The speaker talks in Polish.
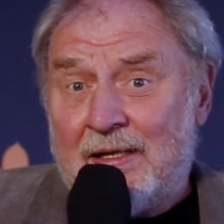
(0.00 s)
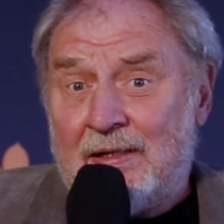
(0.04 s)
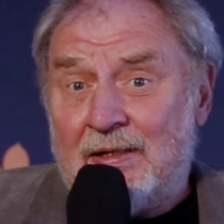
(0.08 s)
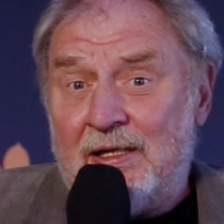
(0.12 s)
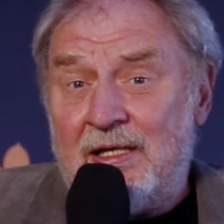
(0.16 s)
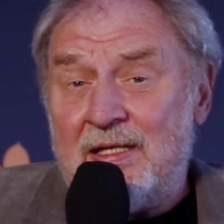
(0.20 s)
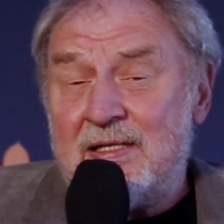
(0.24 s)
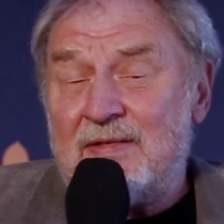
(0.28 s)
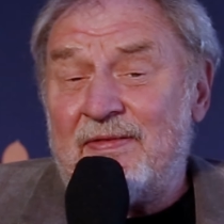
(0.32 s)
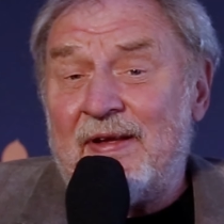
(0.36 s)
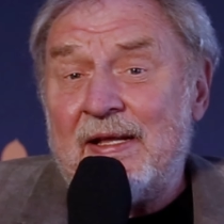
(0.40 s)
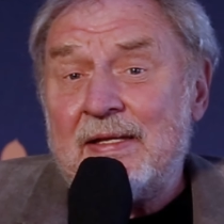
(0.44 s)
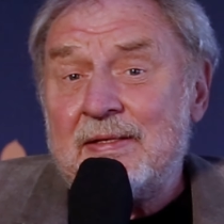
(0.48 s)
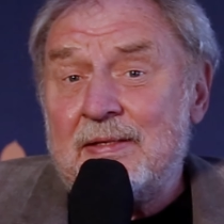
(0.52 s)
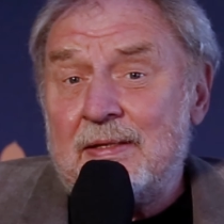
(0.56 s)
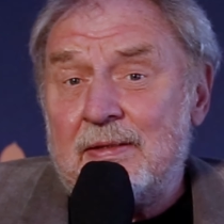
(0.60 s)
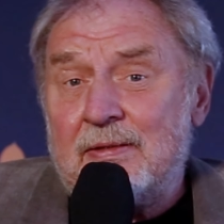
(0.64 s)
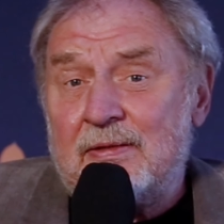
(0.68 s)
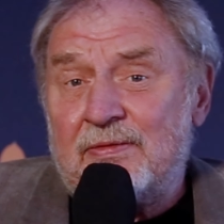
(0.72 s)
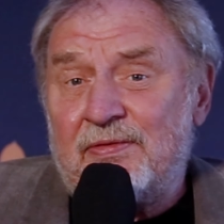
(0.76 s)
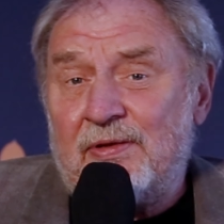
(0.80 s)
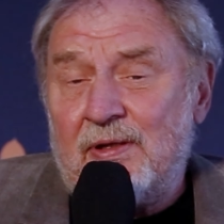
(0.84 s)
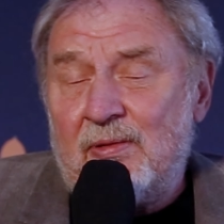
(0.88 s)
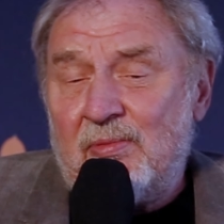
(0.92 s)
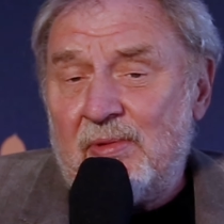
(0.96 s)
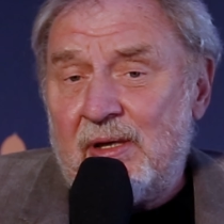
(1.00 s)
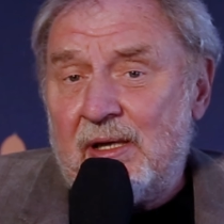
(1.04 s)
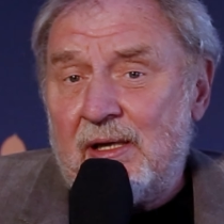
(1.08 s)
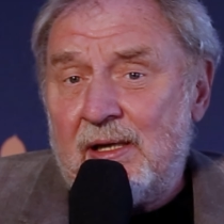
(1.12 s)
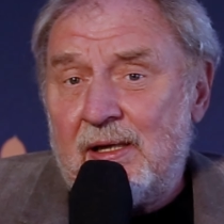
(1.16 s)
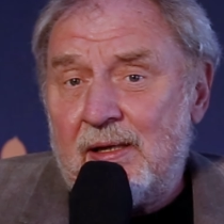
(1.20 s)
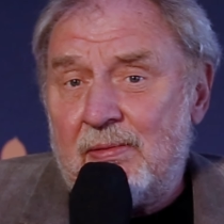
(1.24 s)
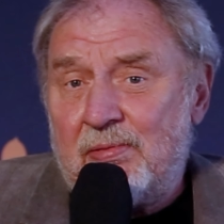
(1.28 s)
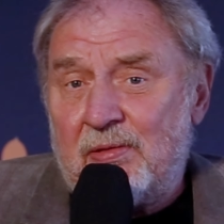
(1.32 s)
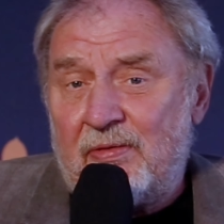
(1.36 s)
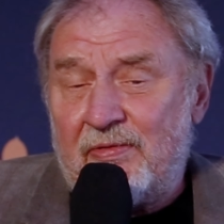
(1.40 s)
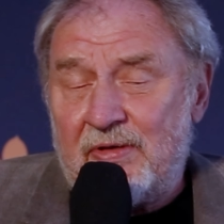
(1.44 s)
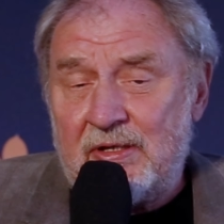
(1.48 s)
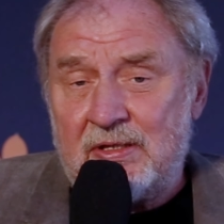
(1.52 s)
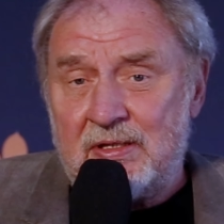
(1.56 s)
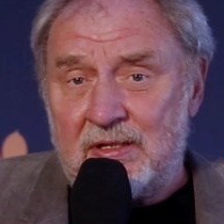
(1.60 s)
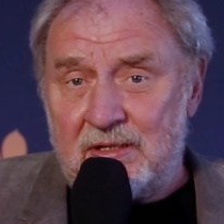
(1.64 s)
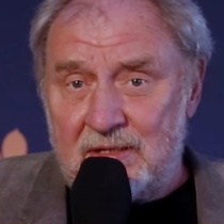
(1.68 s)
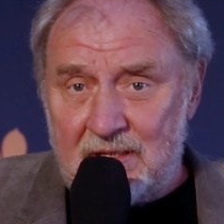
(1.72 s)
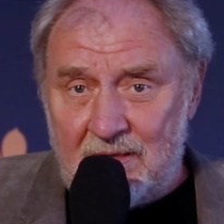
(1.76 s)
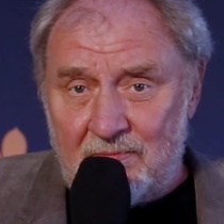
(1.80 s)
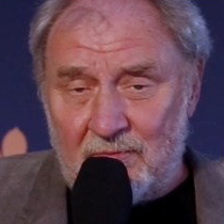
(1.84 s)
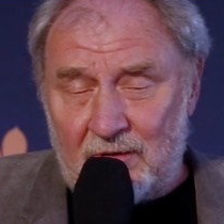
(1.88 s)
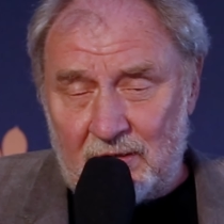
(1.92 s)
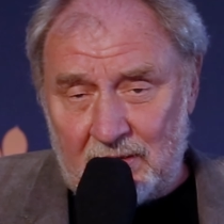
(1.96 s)
Nic więcej o filmie
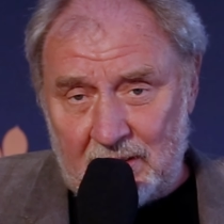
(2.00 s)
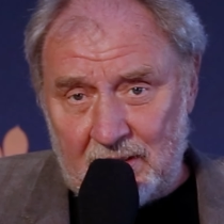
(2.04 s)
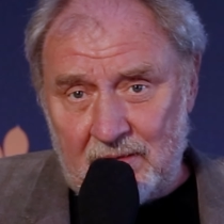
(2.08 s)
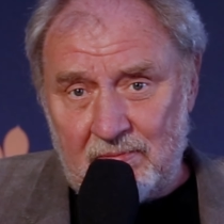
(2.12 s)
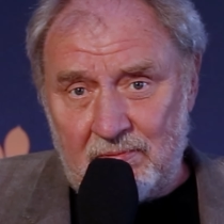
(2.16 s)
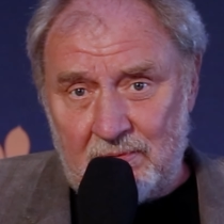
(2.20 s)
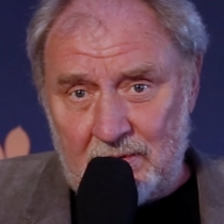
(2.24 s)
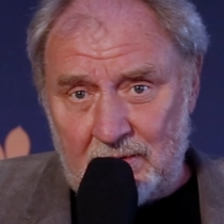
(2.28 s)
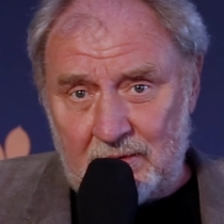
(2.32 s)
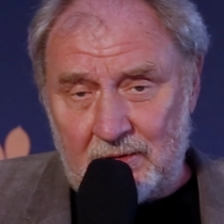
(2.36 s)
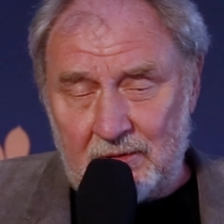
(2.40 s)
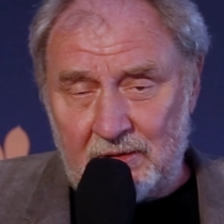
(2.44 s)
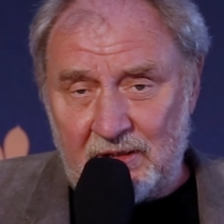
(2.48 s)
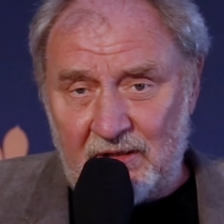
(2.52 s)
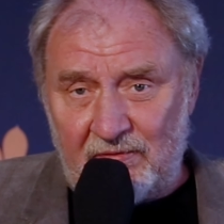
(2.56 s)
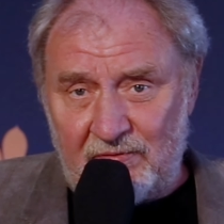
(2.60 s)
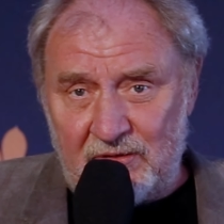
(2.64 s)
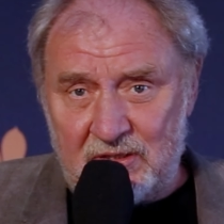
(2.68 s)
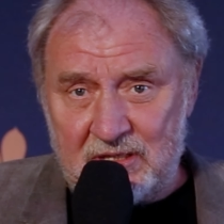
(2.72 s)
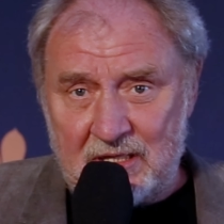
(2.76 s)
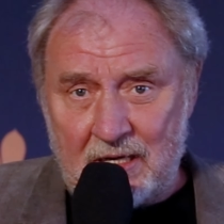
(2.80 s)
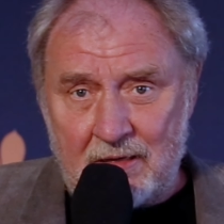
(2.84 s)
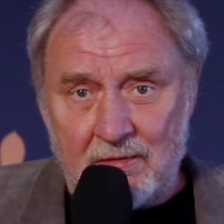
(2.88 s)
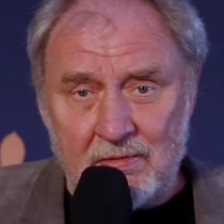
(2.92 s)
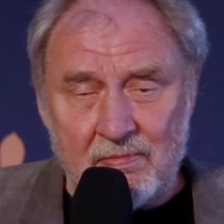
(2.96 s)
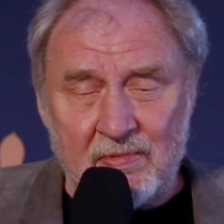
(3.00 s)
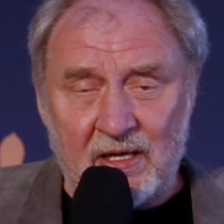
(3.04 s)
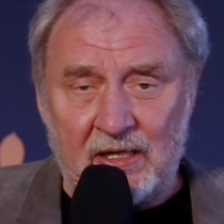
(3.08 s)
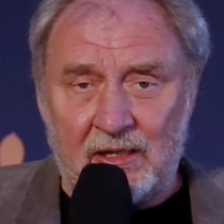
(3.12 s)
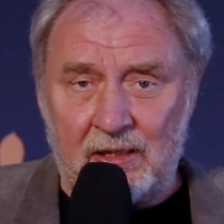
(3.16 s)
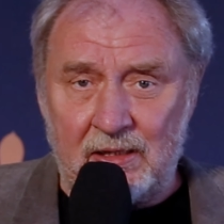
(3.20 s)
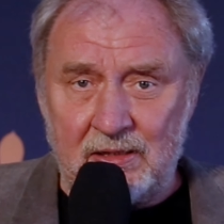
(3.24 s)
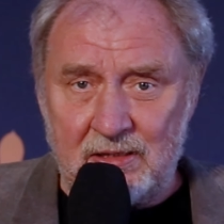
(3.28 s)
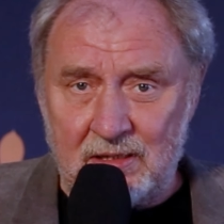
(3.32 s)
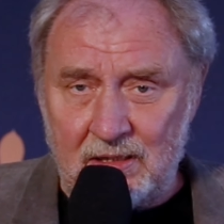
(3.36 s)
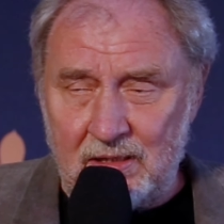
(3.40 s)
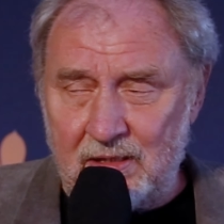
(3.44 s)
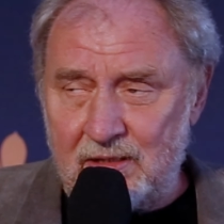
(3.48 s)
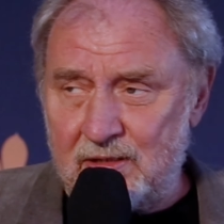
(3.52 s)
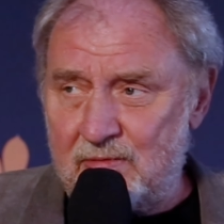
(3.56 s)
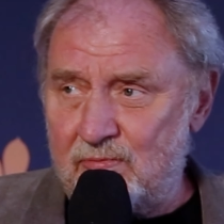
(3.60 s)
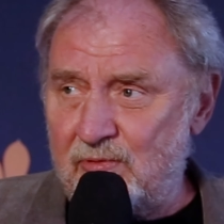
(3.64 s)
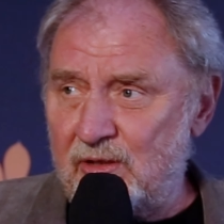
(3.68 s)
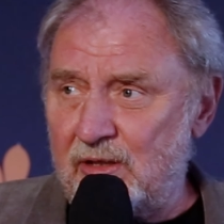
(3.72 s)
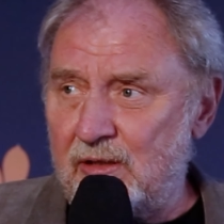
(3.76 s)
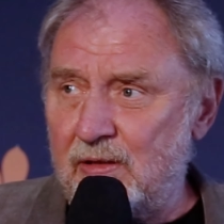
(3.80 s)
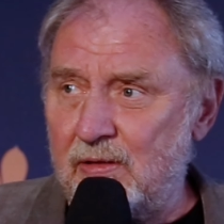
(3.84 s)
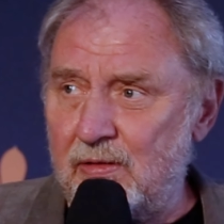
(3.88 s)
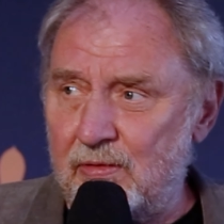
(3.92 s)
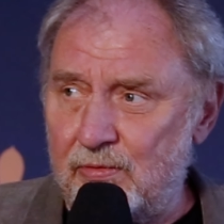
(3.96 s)
powiedzieć nie mogę, bo go nie widziałem, a
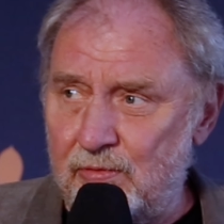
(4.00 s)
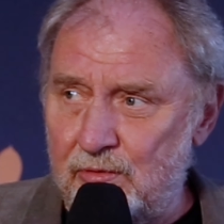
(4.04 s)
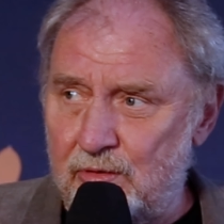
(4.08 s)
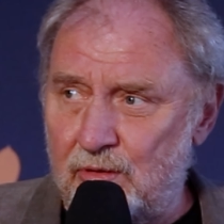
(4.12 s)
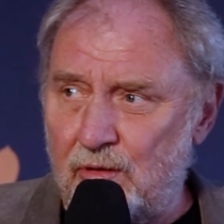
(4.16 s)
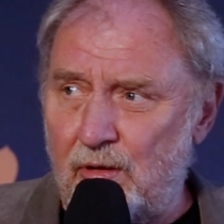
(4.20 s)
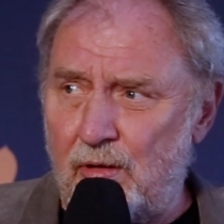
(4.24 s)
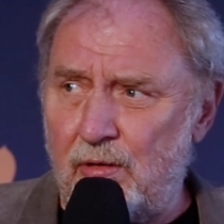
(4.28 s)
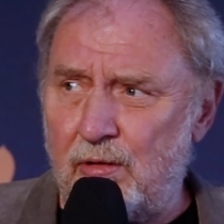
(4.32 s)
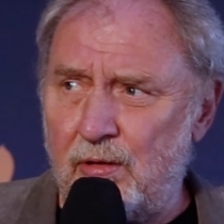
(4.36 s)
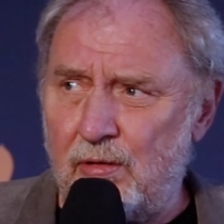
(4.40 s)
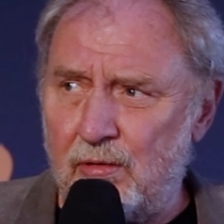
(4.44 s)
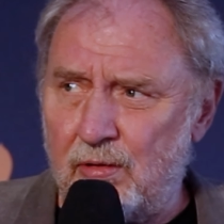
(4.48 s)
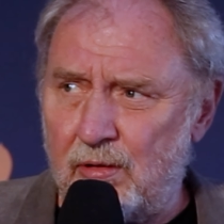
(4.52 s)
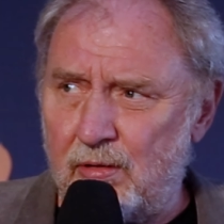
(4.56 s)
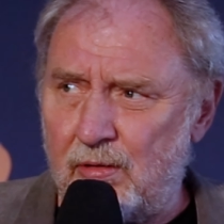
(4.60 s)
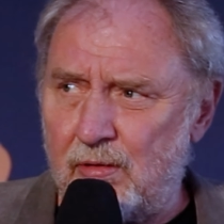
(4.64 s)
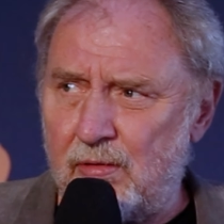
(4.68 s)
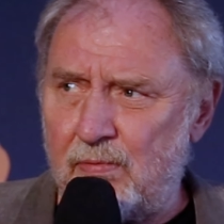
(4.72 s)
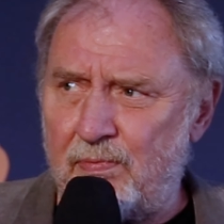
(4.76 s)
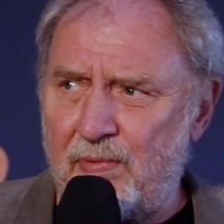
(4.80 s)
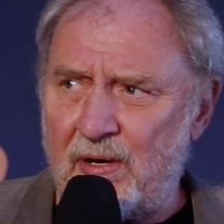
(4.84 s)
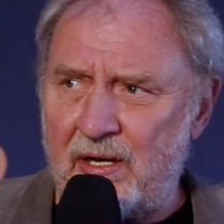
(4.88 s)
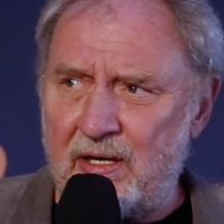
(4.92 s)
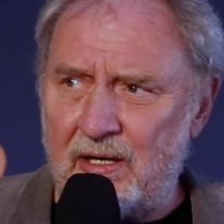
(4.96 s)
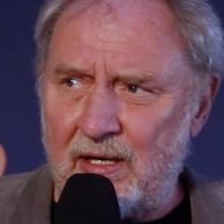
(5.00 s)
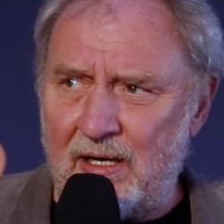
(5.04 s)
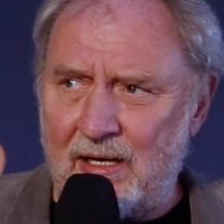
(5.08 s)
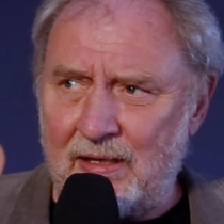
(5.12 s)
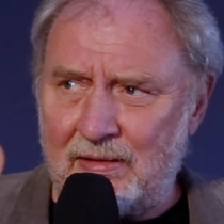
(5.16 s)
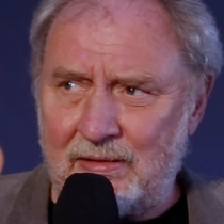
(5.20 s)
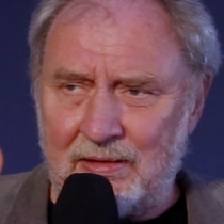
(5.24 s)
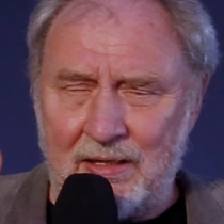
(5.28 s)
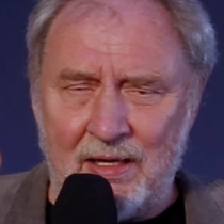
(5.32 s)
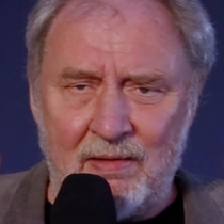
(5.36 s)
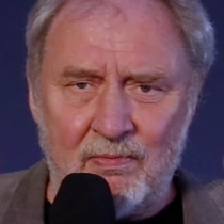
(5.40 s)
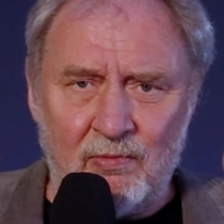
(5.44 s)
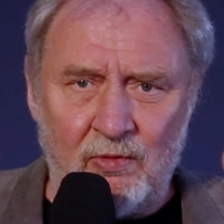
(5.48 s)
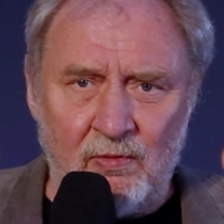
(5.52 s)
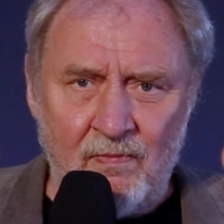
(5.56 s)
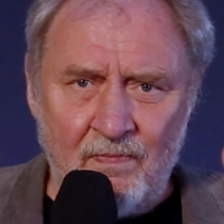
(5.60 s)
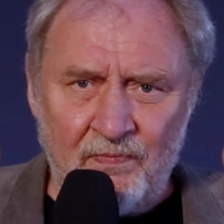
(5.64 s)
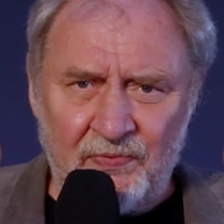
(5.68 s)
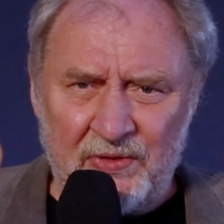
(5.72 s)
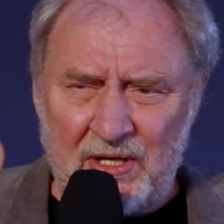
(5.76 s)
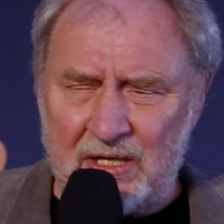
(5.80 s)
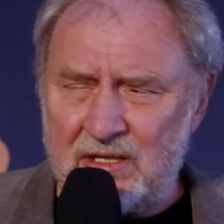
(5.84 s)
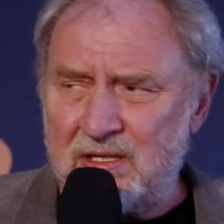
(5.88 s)
kręciliśmy go już oho ho parę lat temu,